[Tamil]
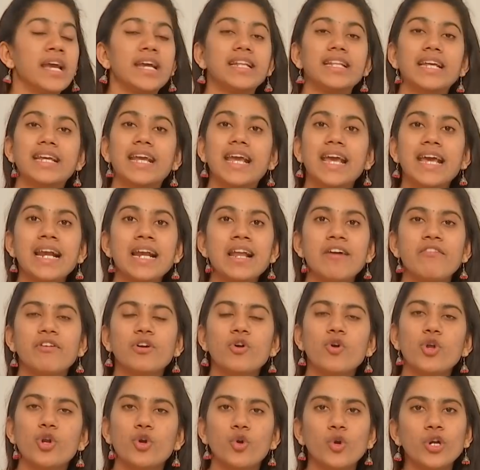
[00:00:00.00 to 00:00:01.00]
இந்த
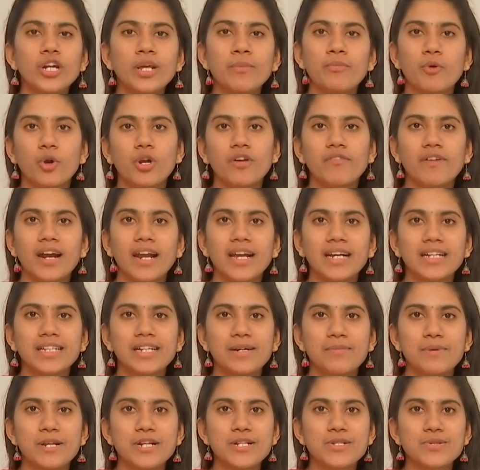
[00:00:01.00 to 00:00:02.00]
கேரளாவுக்கு ஒரு குட்டி பொண்ணு
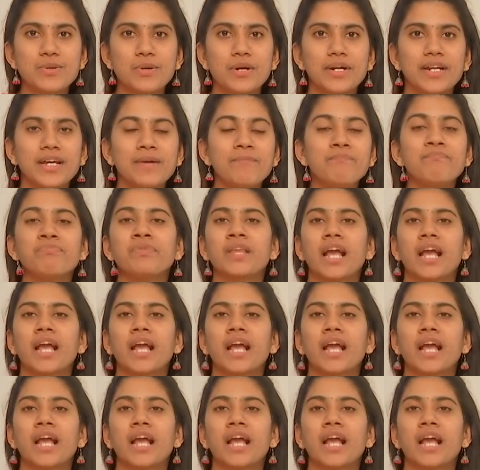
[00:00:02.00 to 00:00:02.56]
வழங்குது அப்படின்னு சொல்லிட்டு